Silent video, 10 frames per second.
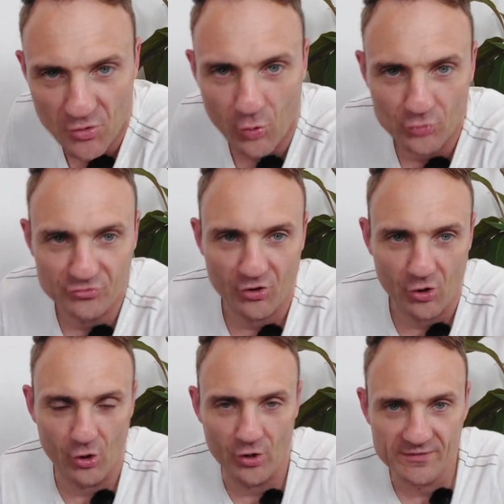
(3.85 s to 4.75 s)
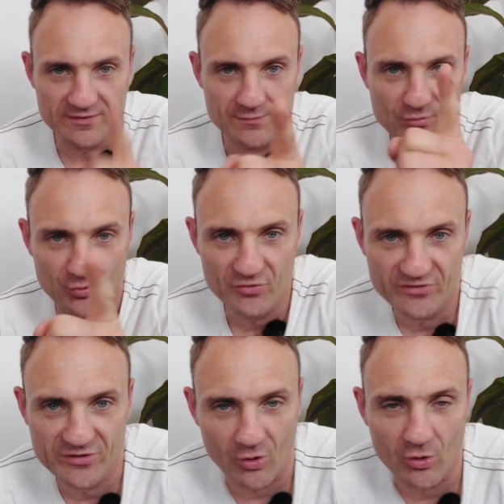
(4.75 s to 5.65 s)
Und heute
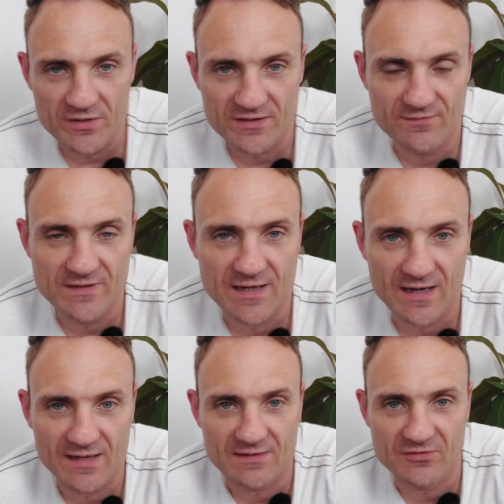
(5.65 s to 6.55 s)
begrüße ich euch wieder